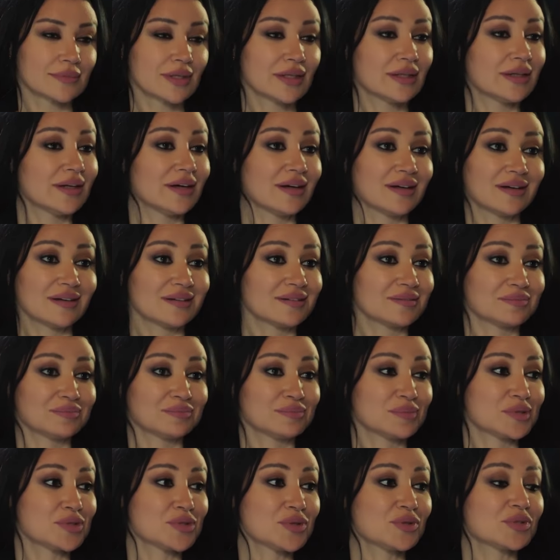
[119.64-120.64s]
لا
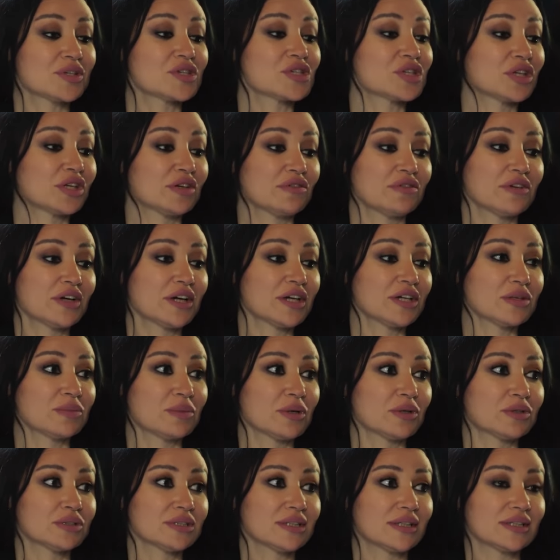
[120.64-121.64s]
ما اظنش ان في اي
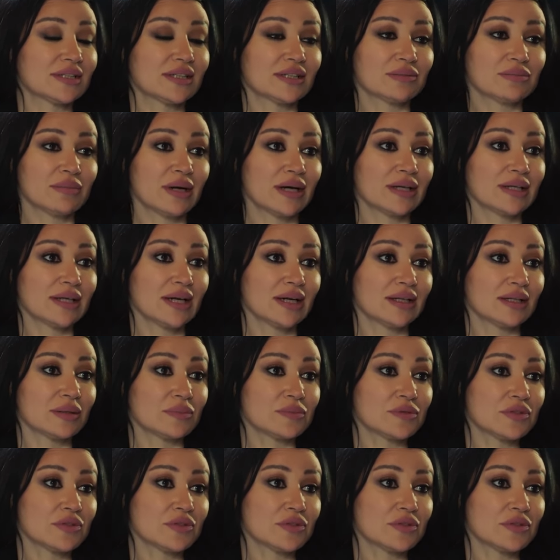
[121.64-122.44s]
مواضيع تجمعني انا